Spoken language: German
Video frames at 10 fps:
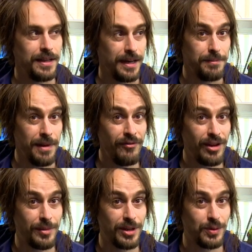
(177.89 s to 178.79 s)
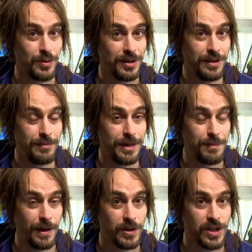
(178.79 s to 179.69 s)
eine Mafia-Methode mit
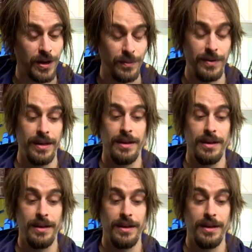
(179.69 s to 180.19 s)
Bauschaum,